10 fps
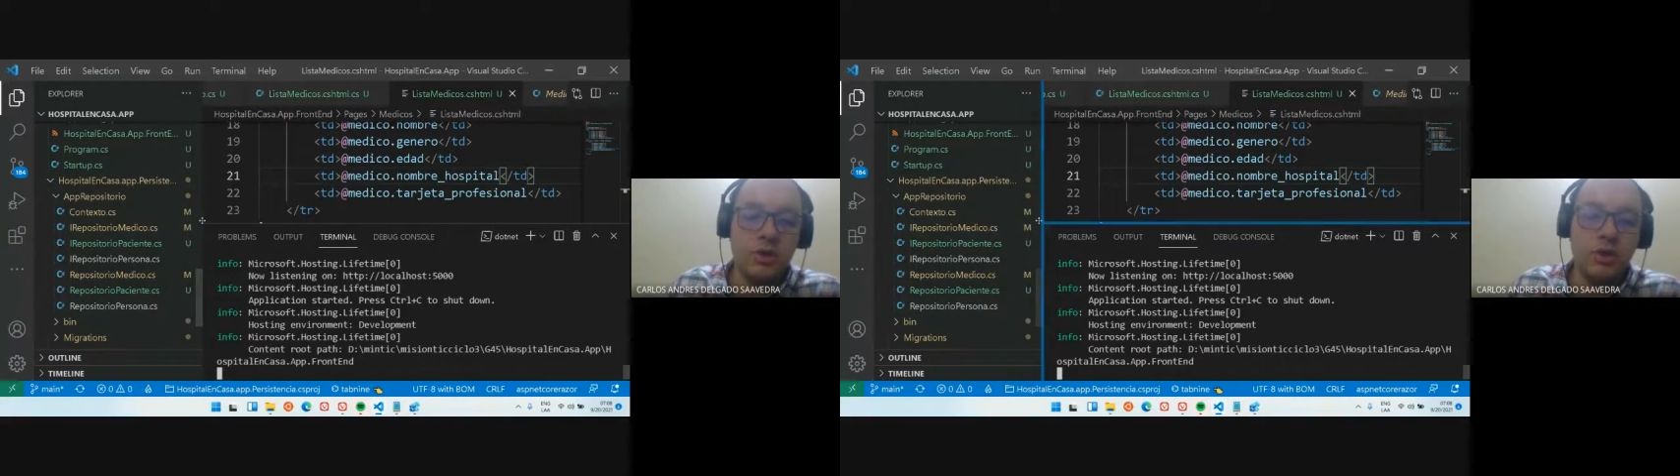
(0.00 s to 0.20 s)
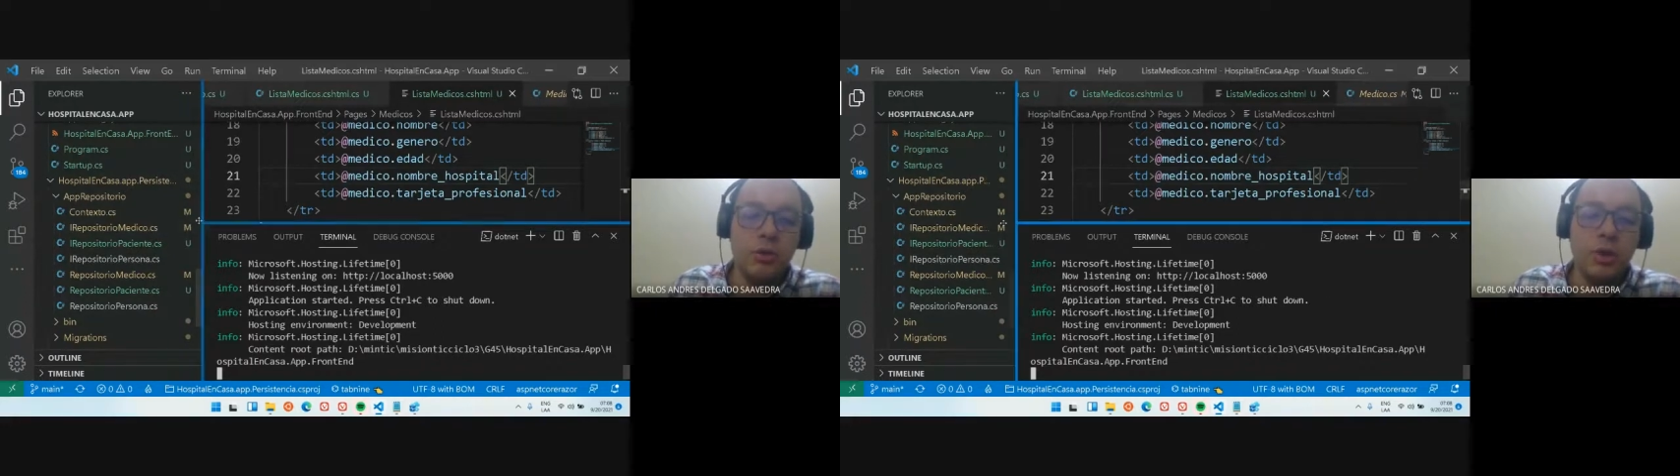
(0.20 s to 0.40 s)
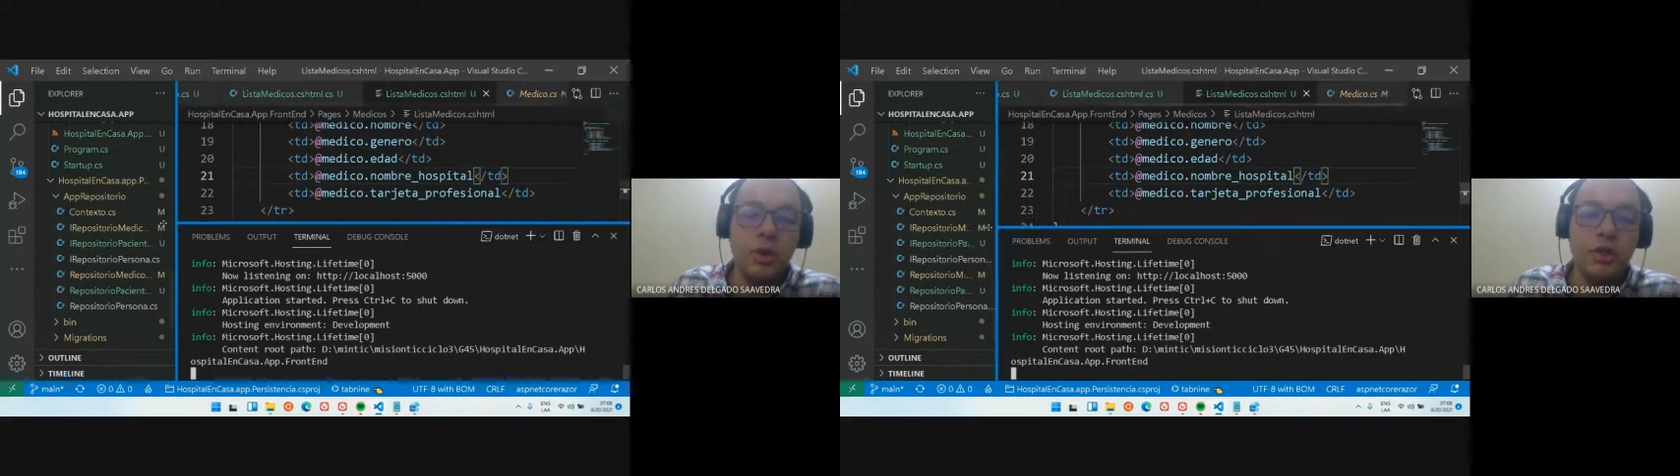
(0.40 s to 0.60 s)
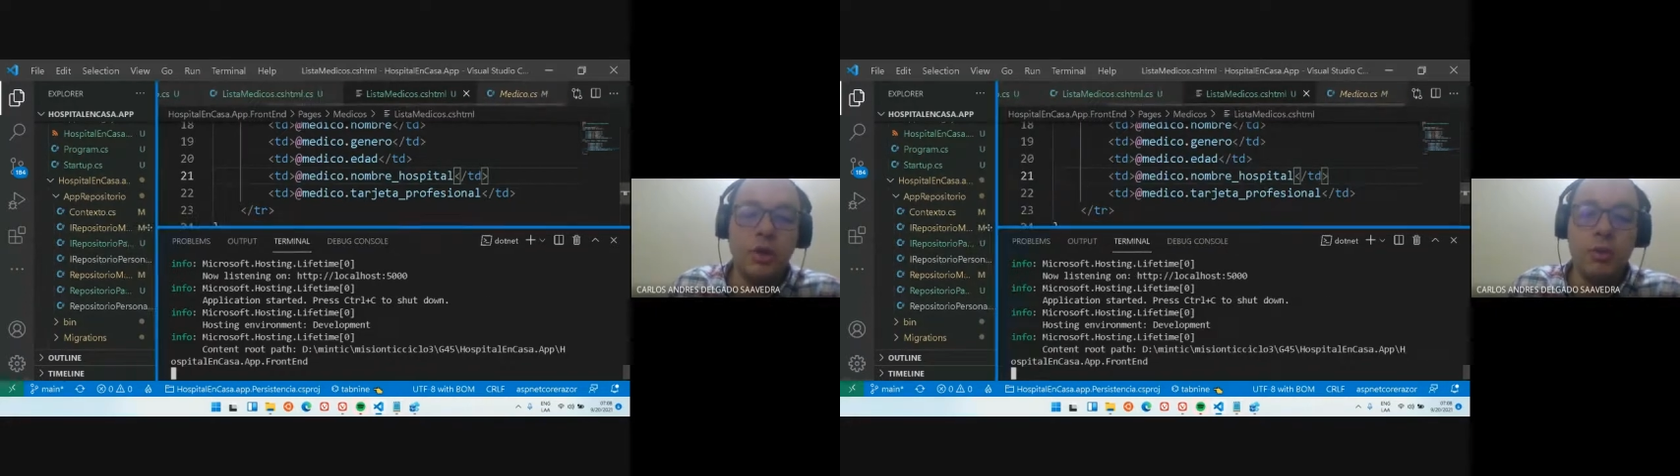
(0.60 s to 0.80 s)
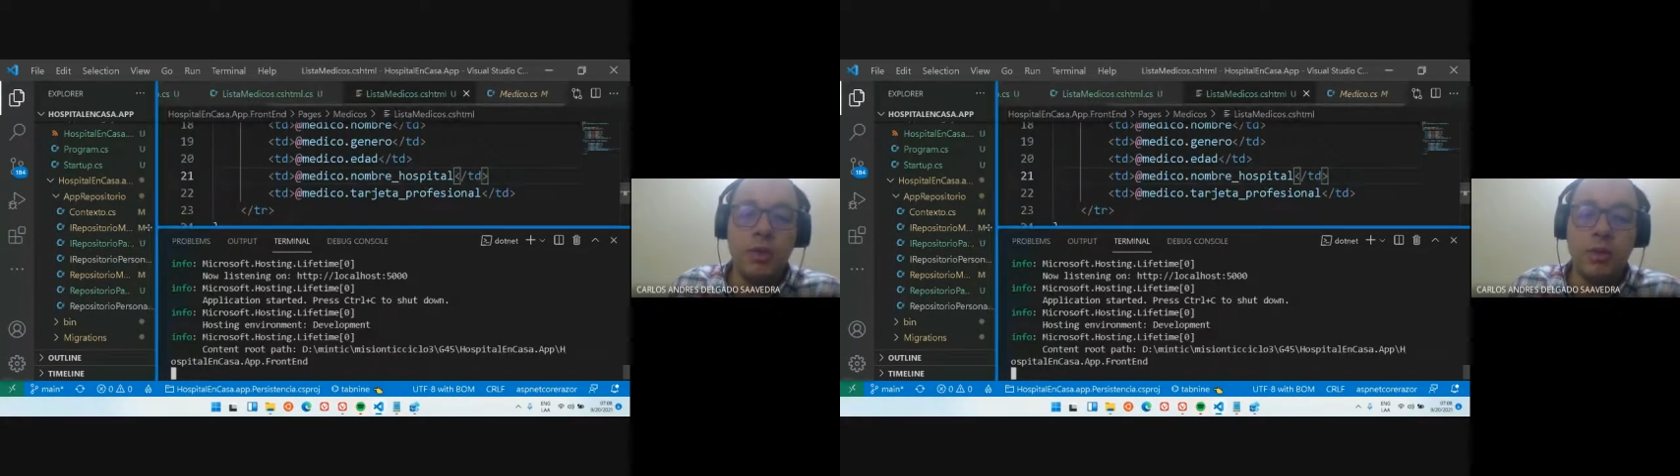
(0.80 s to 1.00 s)
Yo tomo ahorita
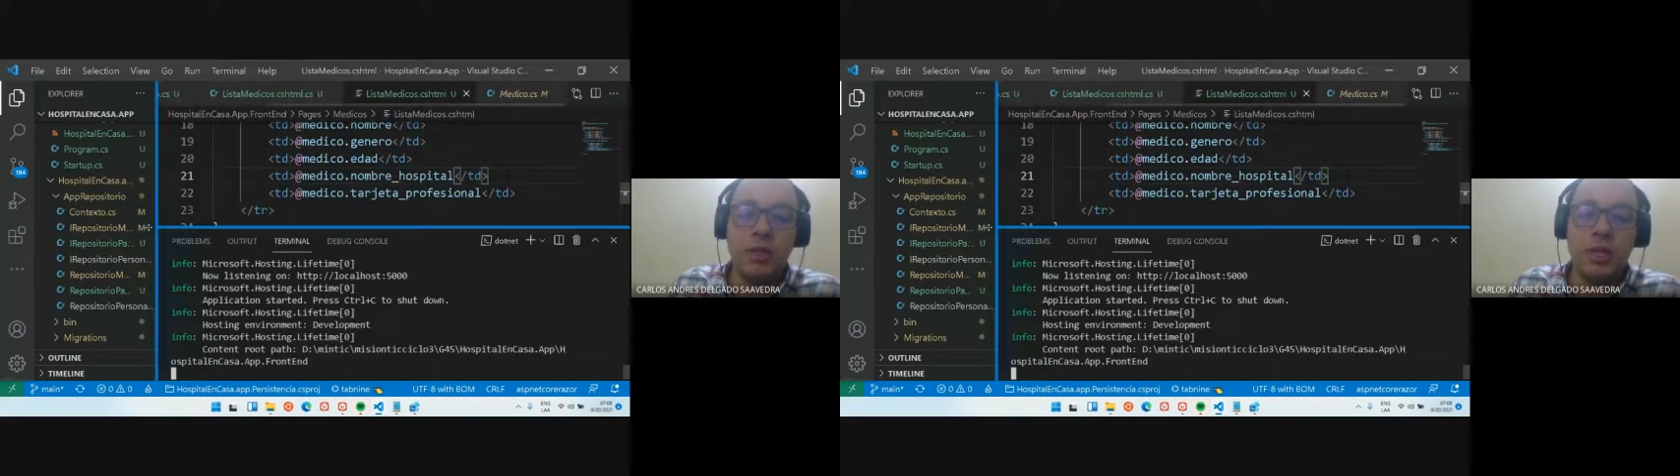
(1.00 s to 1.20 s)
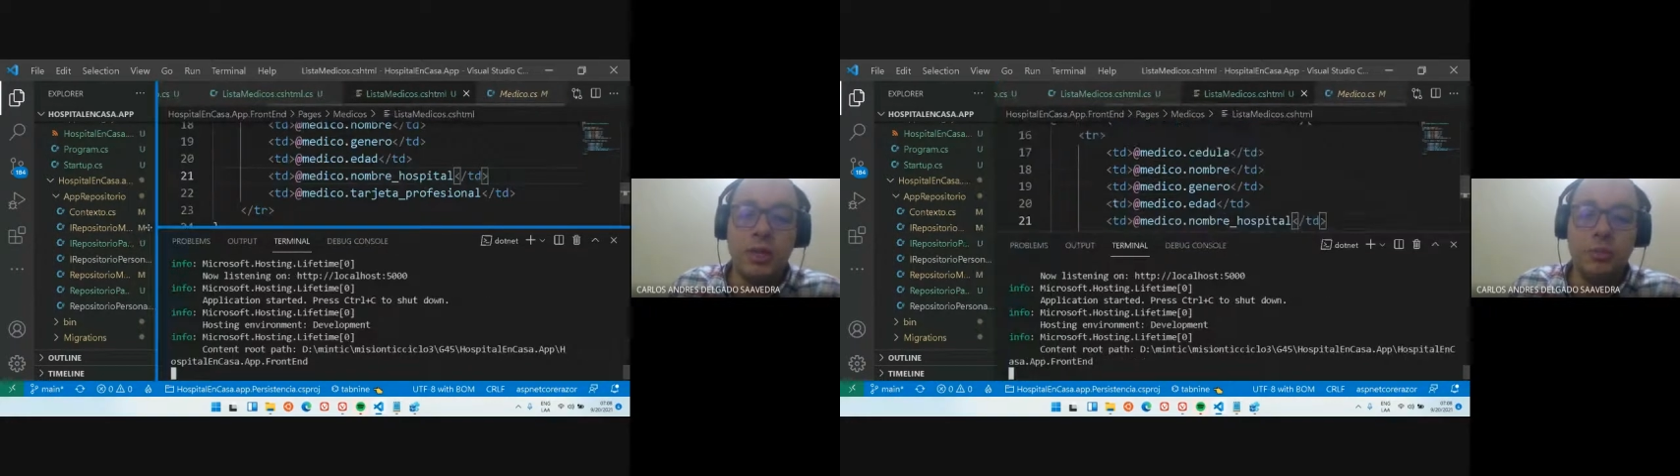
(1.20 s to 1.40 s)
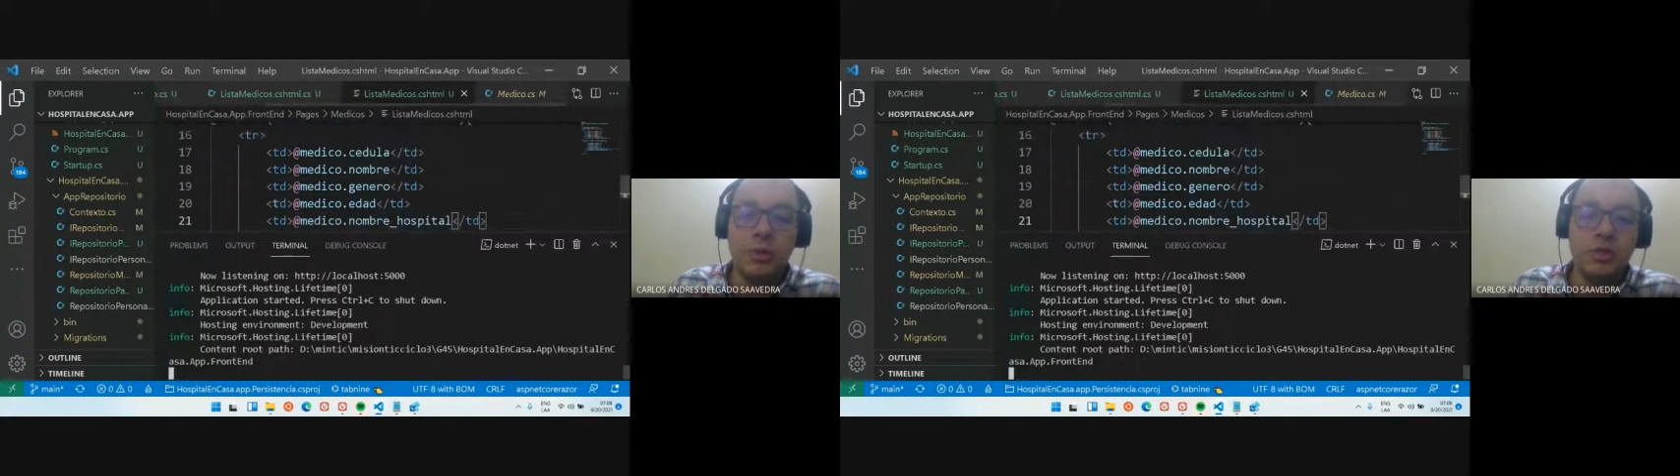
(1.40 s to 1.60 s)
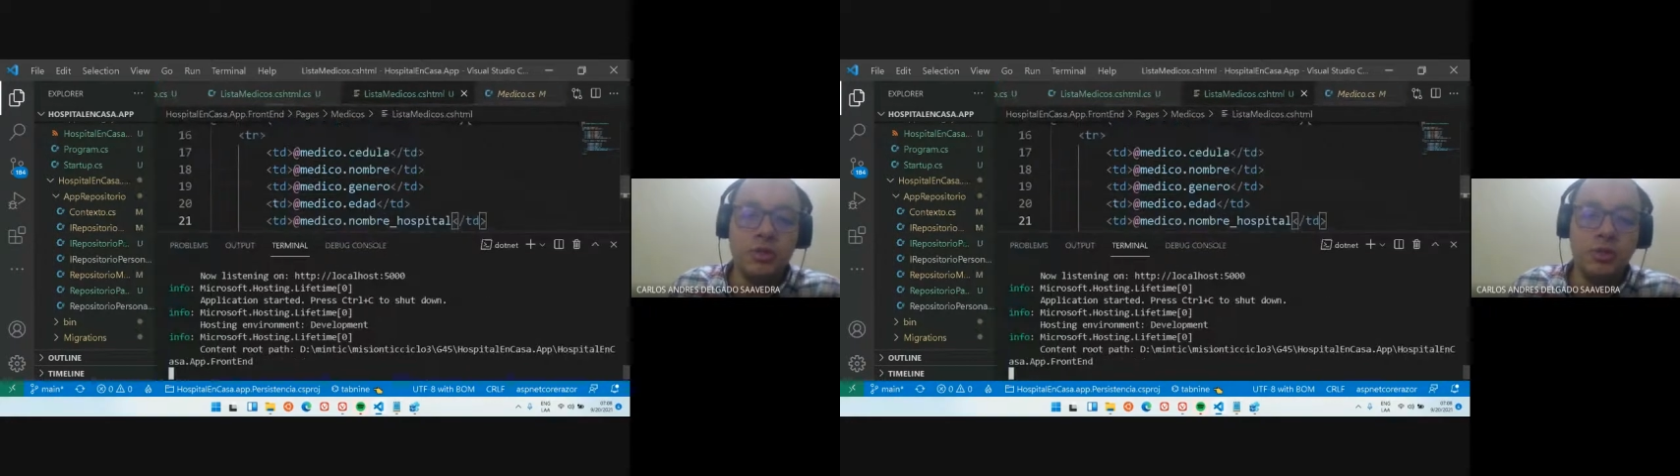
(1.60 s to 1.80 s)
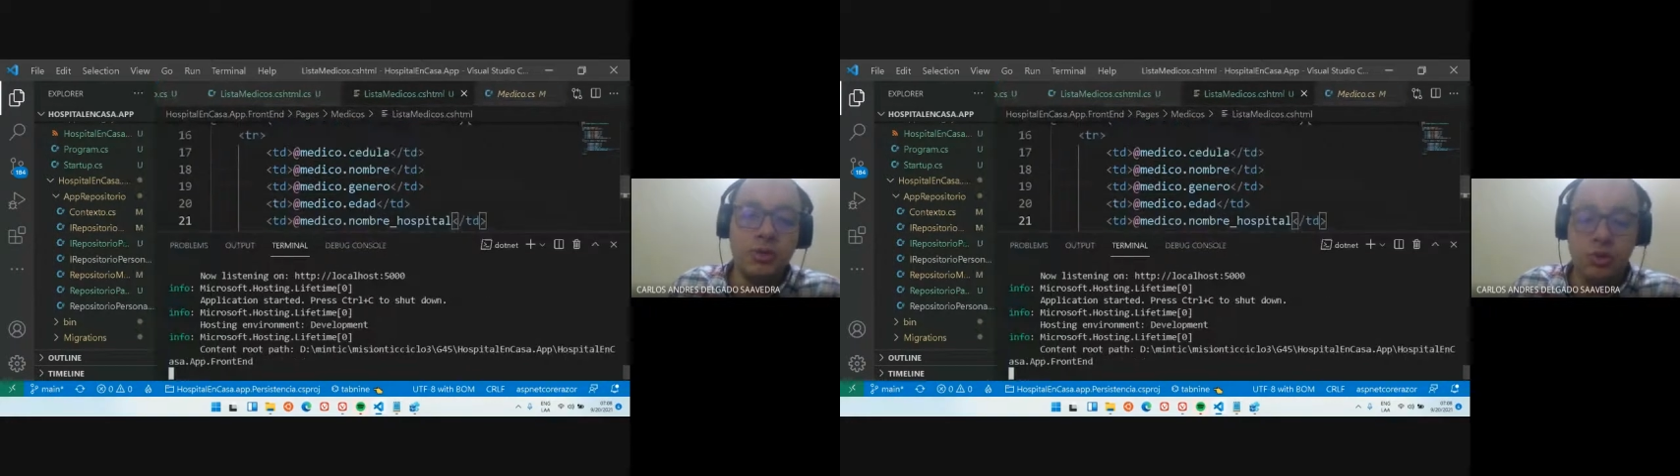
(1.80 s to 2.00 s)
vuelvo a repetir el
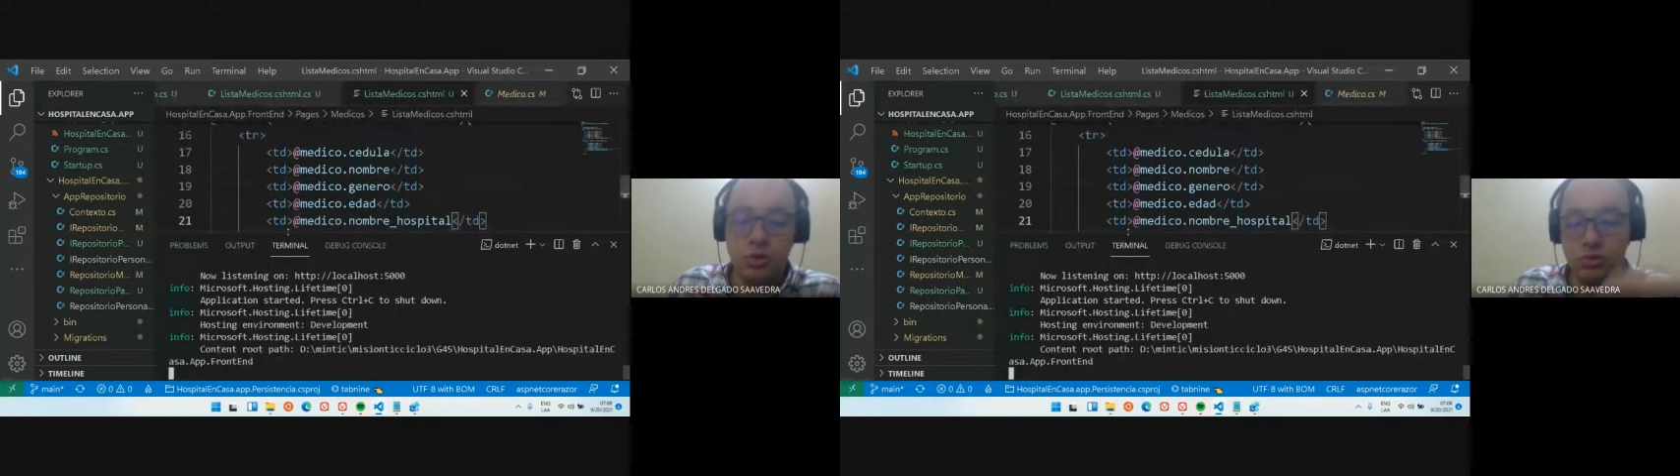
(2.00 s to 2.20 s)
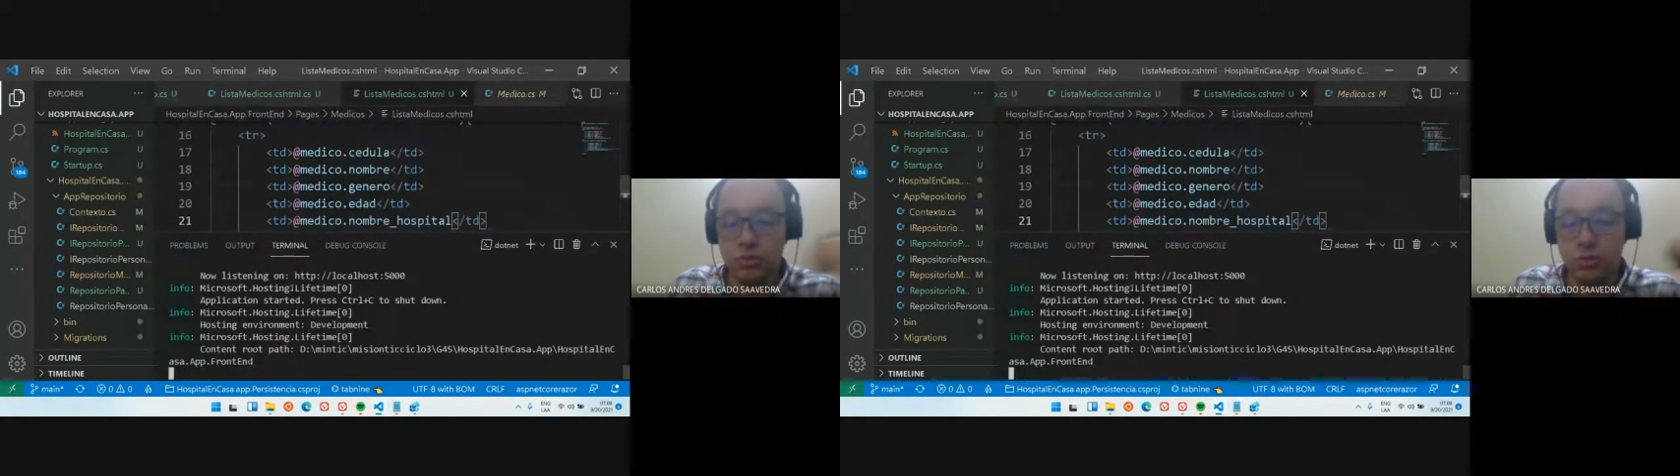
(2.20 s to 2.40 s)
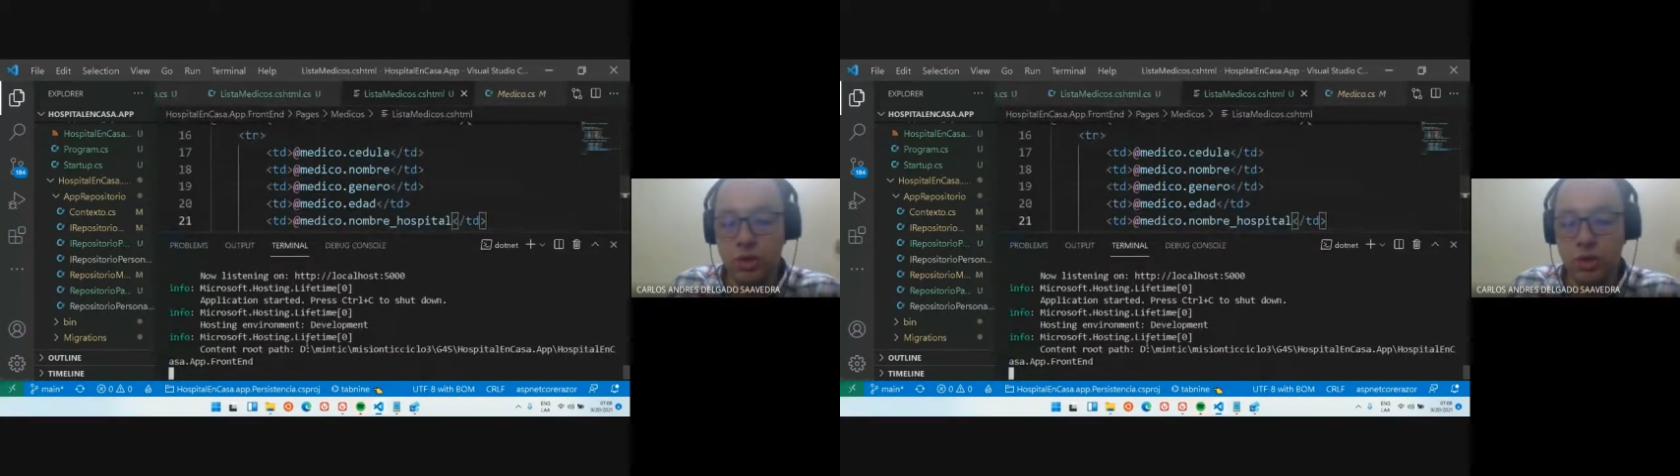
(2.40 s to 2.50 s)
proceso con,